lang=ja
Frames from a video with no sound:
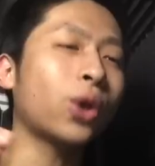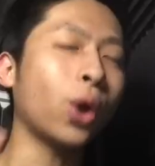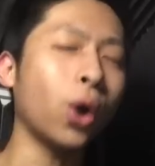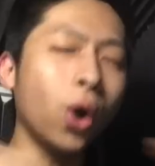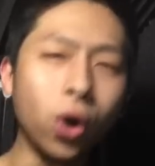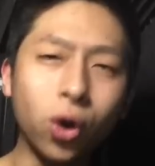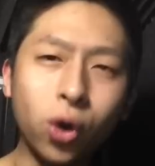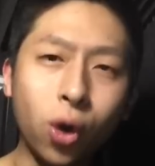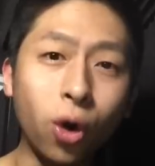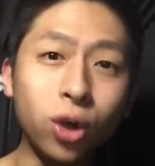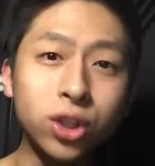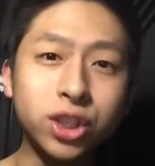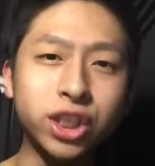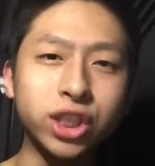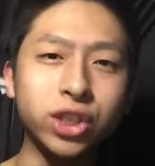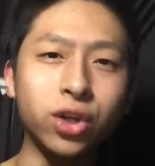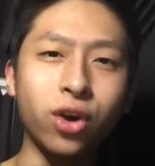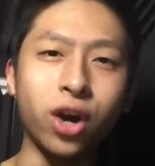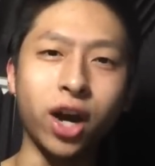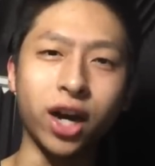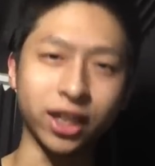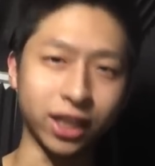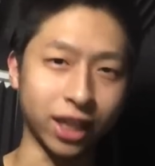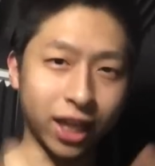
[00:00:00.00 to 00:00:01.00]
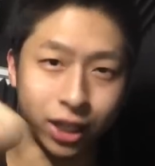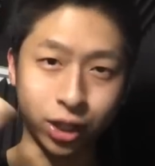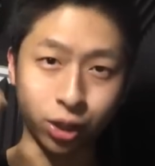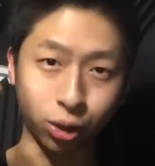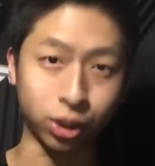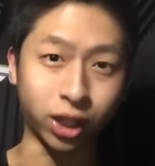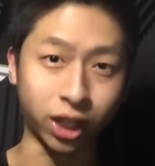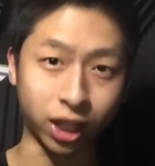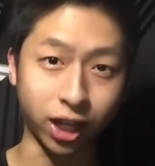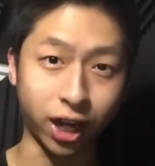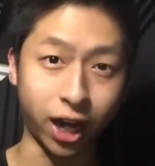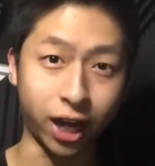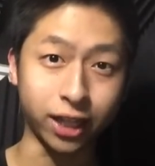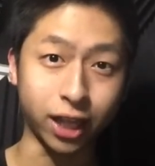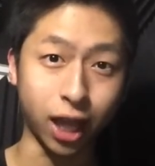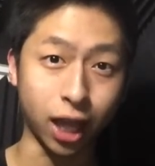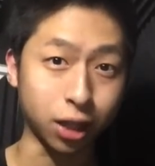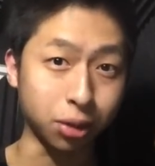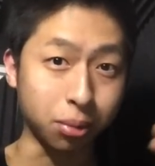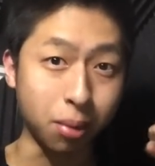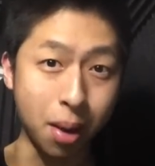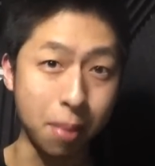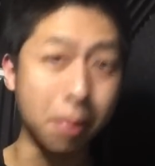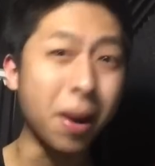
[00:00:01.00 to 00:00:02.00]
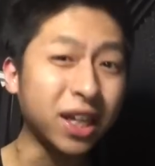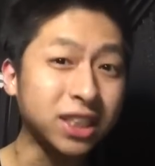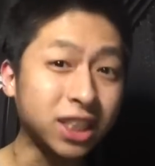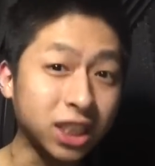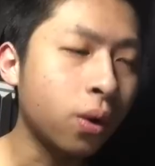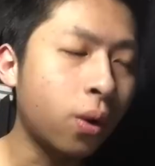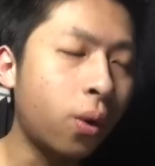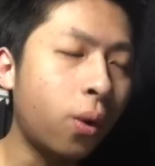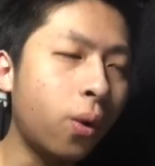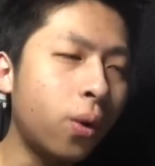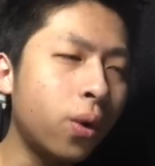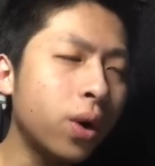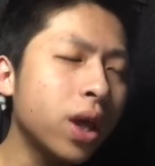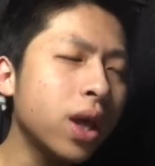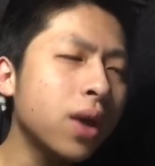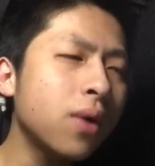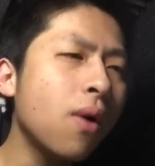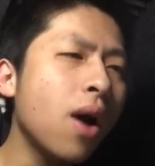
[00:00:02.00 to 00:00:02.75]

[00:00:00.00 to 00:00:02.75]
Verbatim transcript: トロ更新をかけて今日戦いたいと思いますこれ